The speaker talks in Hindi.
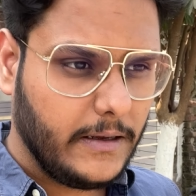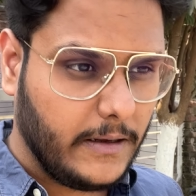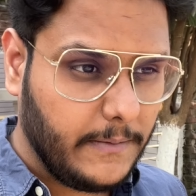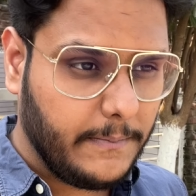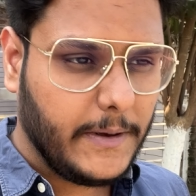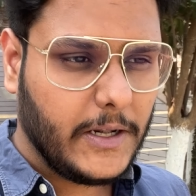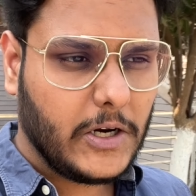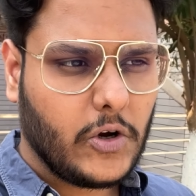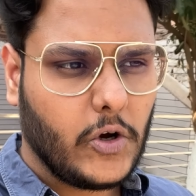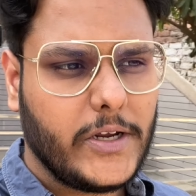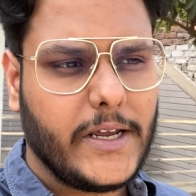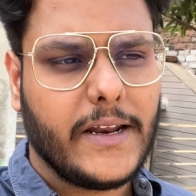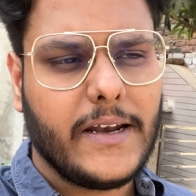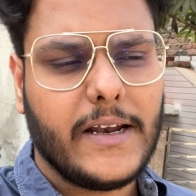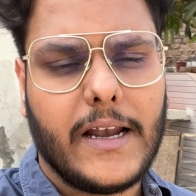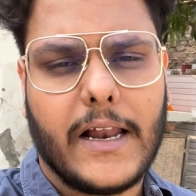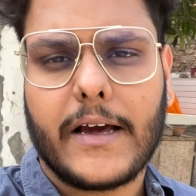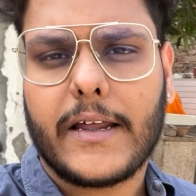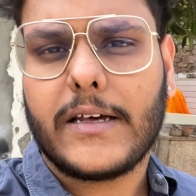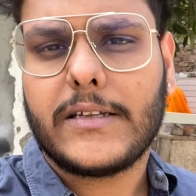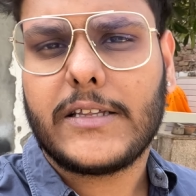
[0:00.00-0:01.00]
मेरे को ये नहीं
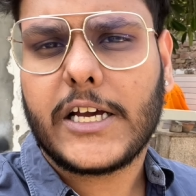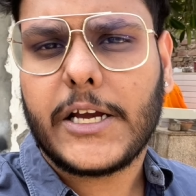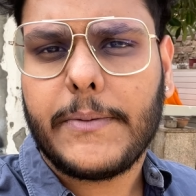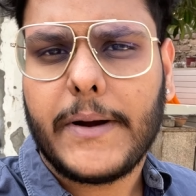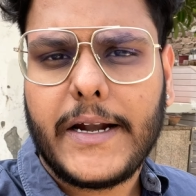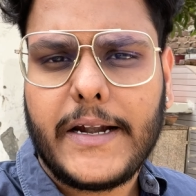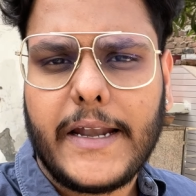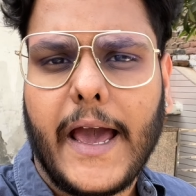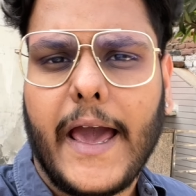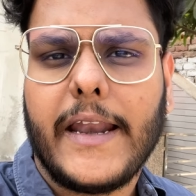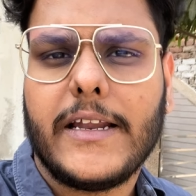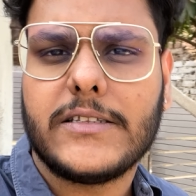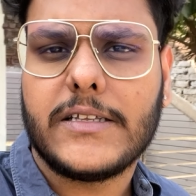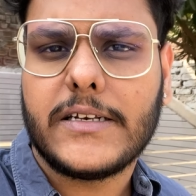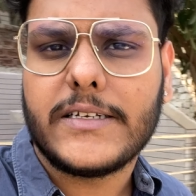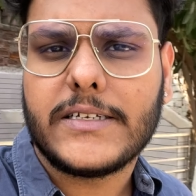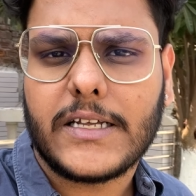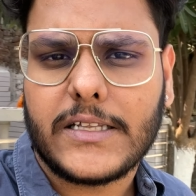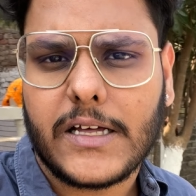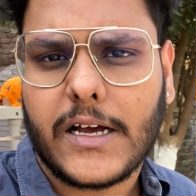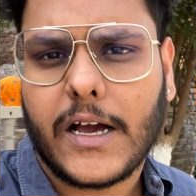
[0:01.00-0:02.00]
लग रहा था कि भाई टायर इतने
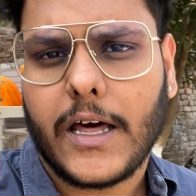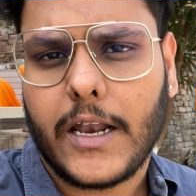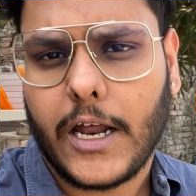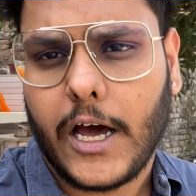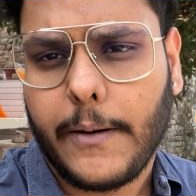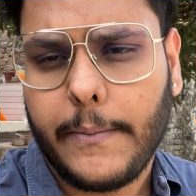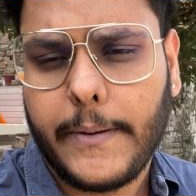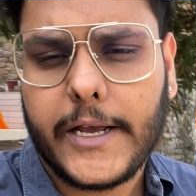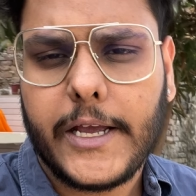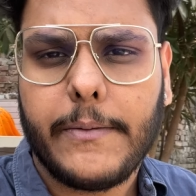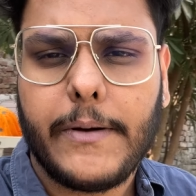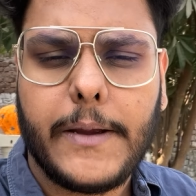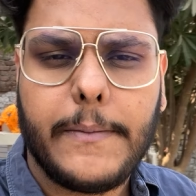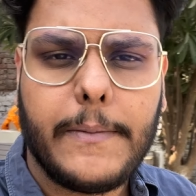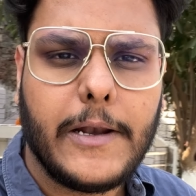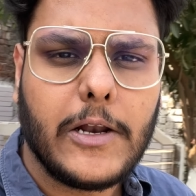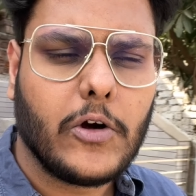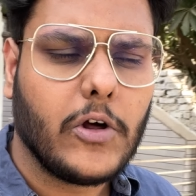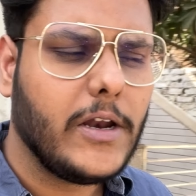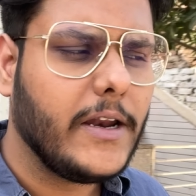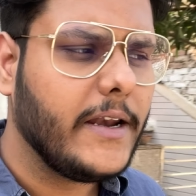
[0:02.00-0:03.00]
ज़्यादा ख़राब है कि भाई
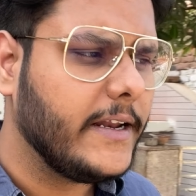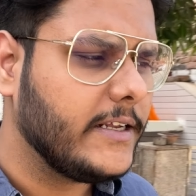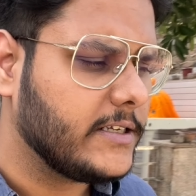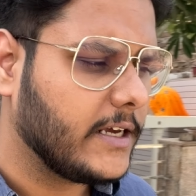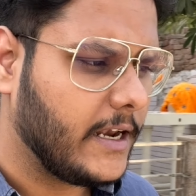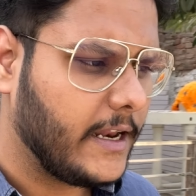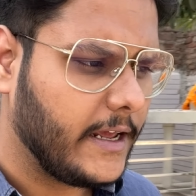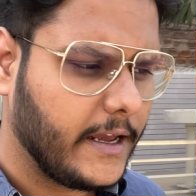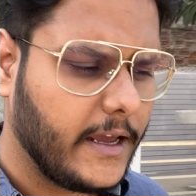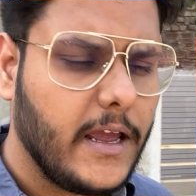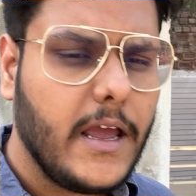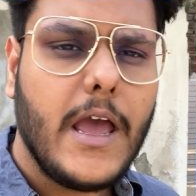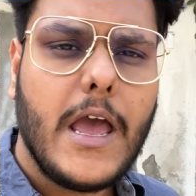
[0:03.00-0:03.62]
बिल्कुल ही नहीं चलेंगे